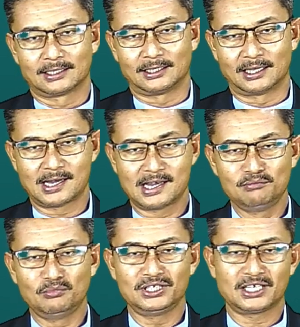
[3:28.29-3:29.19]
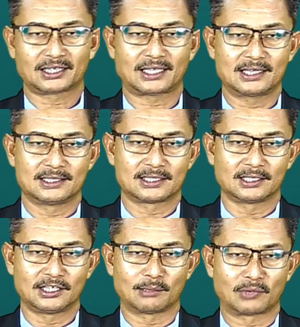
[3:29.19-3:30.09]
dan menyertai
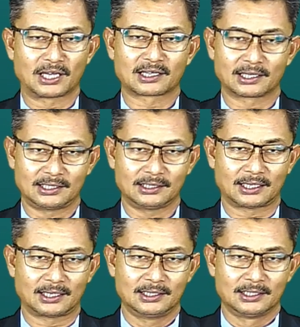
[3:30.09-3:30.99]
setiap langkah kita